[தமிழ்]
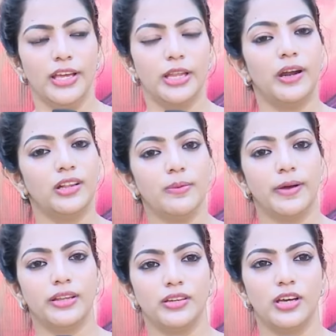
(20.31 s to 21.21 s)
இந்த படத்தில்
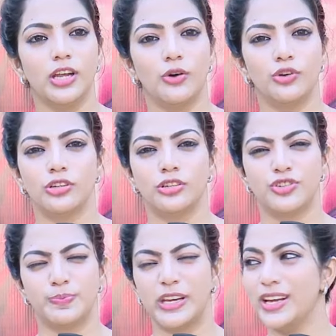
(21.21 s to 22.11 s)
பார்த்திங்கன்னா நான் ஒரு
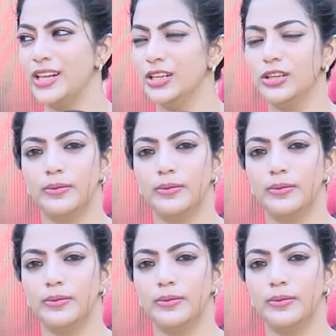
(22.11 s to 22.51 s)
ட்ரிப்பிக்கல்